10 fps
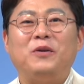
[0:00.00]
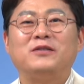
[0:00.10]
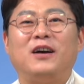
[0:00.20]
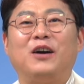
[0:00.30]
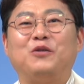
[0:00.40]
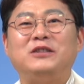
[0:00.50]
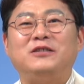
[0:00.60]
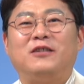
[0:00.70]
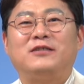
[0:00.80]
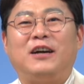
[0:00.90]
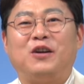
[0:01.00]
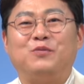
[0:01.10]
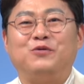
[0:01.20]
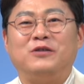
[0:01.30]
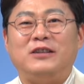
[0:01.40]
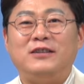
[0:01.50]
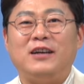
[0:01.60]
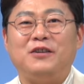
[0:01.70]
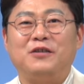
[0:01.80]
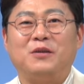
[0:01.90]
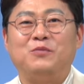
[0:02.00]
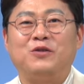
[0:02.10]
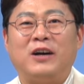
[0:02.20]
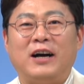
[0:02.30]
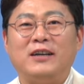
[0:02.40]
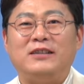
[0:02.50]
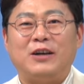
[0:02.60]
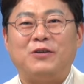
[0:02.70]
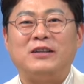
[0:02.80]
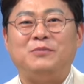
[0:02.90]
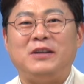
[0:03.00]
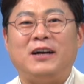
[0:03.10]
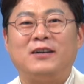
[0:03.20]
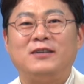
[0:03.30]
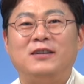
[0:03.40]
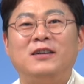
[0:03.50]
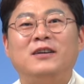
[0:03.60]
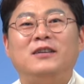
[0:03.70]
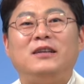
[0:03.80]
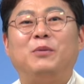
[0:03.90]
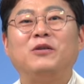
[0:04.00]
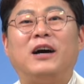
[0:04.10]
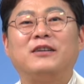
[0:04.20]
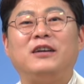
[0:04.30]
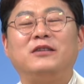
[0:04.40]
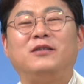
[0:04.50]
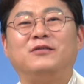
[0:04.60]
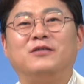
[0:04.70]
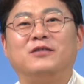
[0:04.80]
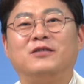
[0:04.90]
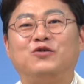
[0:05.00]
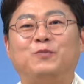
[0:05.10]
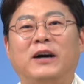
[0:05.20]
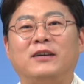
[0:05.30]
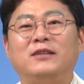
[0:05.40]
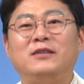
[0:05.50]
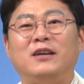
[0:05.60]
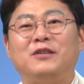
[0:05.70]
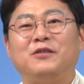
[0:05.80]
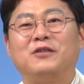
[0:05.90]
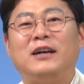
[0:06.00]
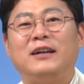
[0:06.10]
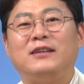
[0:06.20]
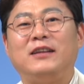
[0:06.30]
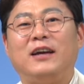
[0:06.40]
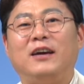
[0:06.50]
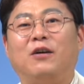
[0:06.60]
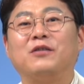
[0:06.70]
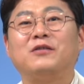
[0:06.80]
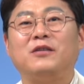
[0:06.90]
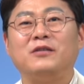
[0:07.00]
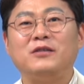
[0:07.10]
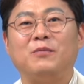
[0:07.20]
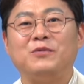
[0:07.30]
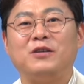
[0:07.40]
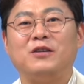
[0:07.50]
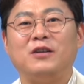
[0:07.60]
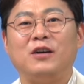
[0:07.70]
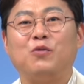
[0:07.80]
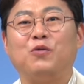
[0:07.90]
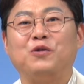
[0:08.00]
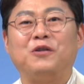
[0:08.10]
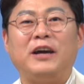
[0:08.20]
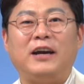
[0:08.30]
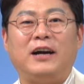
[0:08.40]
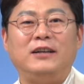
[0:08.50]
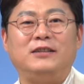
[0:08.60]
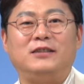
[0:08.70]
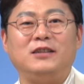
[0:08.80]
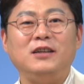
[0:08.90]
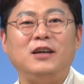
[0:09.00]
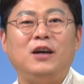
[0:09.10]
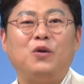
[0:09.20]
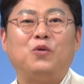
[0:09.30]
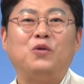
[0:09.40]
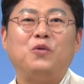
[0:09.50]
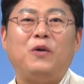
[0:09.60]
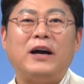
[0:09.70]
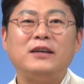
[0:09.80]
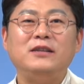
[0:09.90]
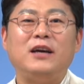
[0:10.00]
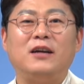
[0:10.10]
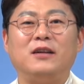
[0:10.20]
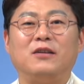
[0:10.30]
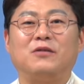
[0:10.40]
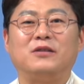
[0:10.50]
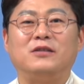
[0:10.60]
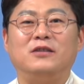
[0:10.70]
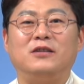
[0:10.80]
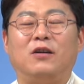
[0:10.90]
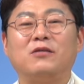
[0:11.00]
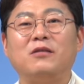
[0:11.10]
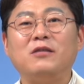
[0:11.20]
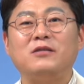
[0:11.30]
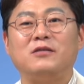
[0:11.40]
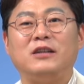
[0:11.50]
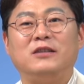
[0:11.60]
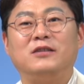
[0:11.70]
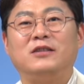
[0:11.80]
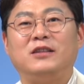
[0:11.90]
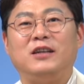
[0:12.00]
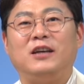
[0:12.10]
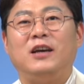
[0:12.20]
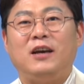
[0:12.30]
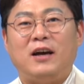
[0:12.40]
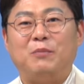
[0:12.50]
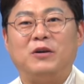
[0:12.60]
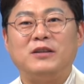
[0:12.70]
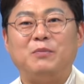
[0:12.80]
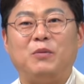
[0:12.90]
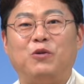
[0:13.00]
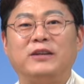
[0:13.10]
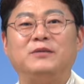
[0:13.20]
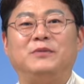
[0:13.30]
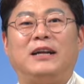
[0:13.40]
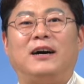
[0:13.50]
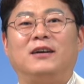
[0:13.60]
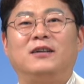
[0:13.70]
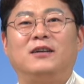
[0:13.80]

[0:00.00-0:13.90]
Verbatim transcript: 평생학교 시청자 여러분, 인테리어 전문가 이태관입니다. 이번 강의에서는 주방 인테리어를 할 때 어떤 점들을 고려해야 할지 꼭 확인해야 될 것들, 어떤 것들이 있는지 한번 살펴보겠습니다.